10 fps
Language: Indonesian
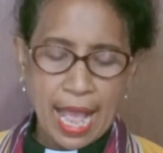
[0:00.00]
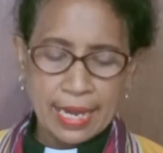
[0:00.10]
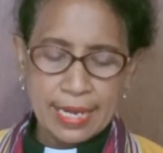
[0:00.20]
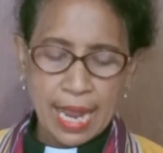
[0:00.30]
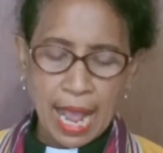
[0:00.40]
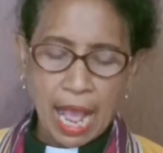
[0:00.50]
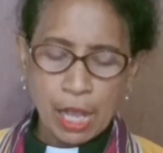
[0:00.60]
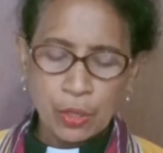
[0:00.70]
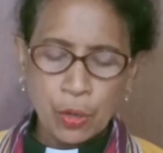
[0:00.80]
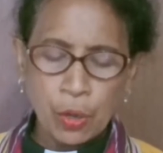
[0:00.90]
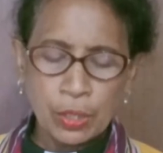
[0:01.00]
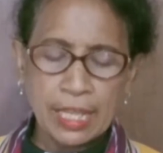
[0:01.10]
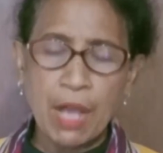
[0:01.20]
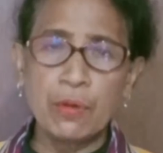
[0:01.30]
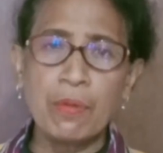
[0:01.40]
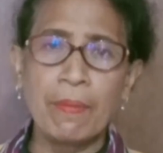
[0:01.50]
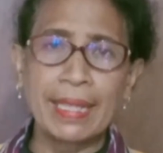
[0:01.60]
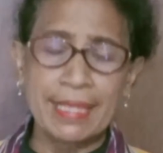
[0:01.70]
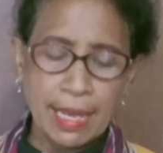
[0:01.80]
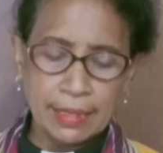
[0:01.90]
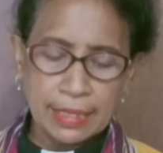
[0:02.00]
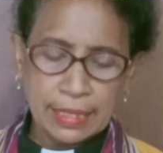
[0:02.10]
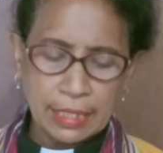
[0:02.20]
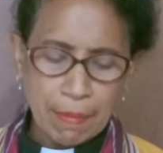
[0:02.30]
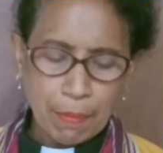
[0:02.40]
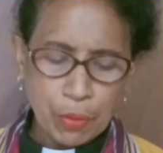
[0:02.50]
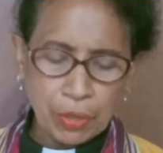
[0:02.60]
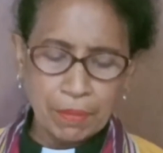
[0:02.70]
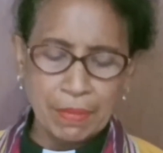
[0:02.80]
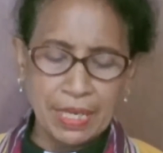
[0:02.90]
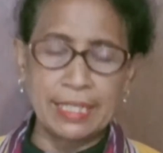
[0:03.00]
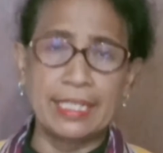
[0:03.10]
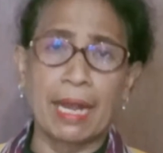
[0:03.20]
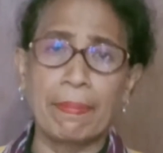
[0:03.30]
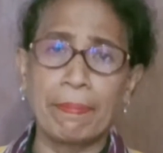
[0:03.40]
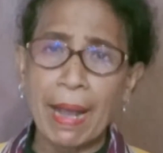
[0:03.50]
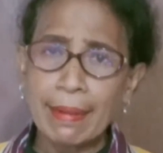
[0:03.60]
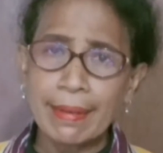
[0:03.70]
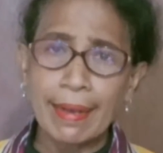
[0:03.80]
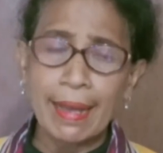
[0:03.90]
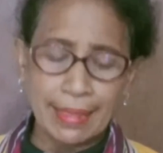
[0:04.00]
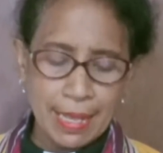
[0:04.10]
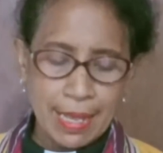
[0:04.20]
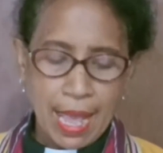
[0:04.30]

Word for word: ada anggota umat yang sibuk mengejar pangkat,